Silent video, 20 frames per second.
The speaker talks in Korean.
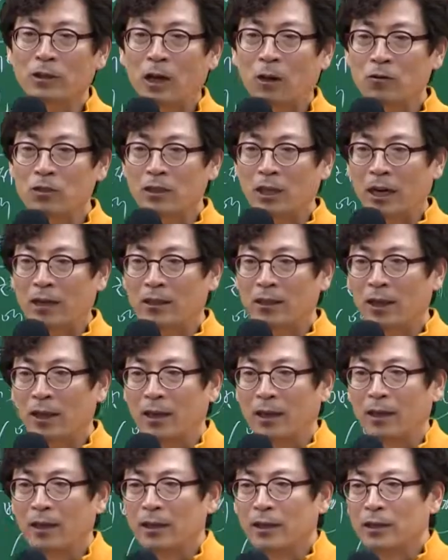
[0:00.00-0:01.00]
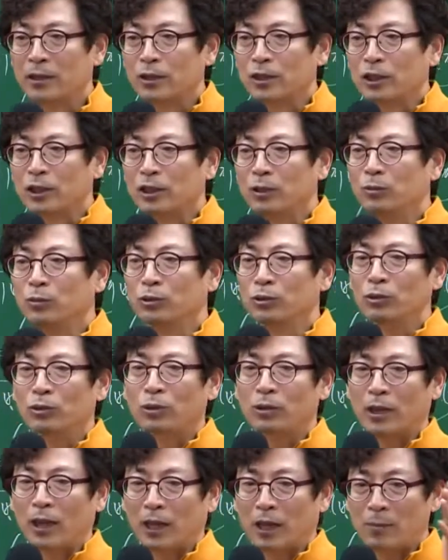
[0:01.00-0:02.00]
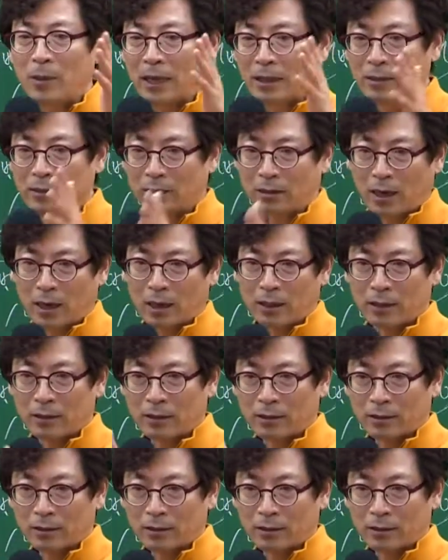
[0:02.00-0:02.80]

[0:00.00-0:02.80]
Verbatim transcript: 나오진 않은데 지문으로 되게 많이 들어가.